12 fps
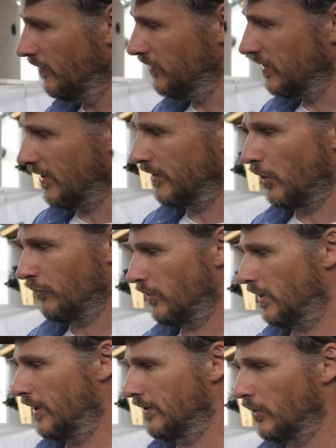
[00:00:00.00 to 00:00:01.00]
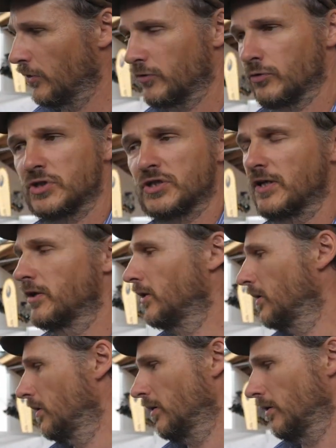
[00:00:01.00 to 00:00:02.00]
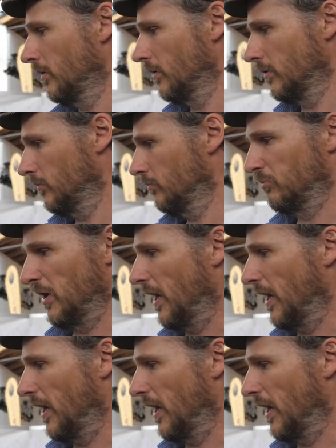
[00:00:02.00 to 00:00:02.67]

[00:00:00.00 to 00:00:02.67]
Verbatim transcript: wird dann auf, an Ort und Stelle äh,